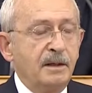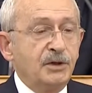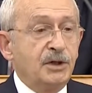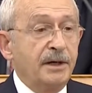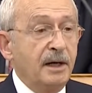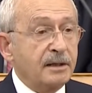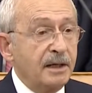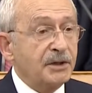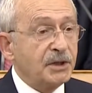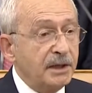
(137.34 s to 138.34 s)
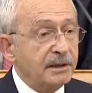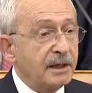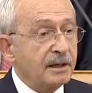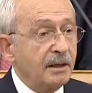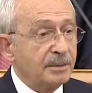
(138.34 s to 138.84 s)
Çanakkale
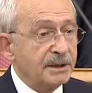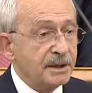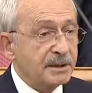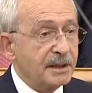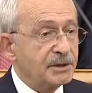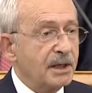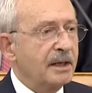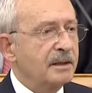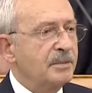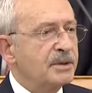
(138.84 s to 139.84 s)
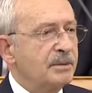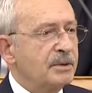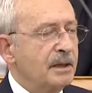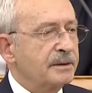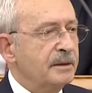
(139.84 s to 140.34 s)
Şehitler Abidesi'ne çelengimizi
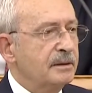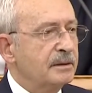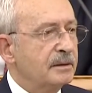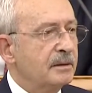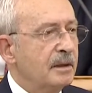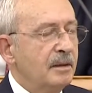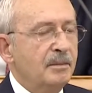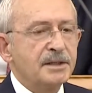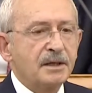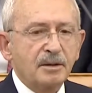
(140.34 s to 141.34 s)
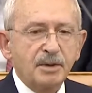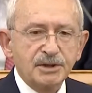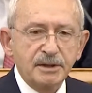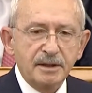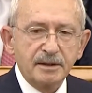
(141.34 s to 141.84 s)
bıraktık. Mezar
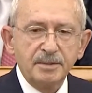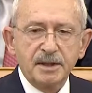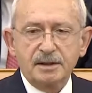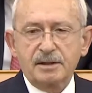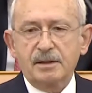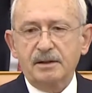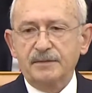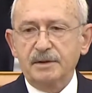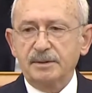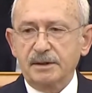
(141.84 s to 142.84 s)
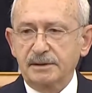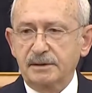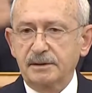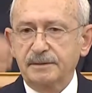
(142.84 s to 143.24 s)
başlarına birer karanfil bıraktık.